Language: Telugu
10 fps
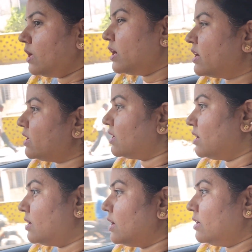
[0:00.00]
ఇక్కడ
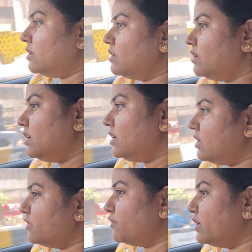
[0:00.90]
అన్ని
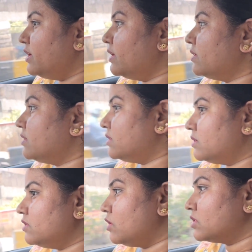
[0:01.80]
డిఫరెంట్
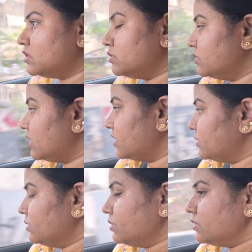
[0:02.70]
డాక్టర్స్ uh,
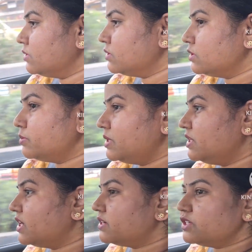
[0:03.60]
ఉంటారు
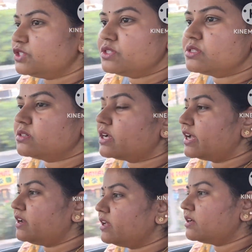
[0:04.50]
పీడియాట్రిషియన్స్
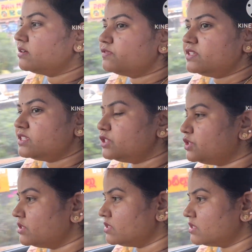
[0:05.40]
గైనిక్
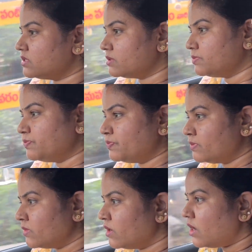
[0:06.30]
ఫిజిషియన్స్
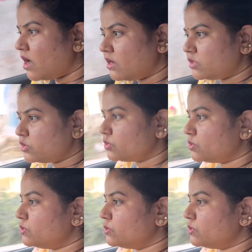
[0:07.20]
ఆర్థో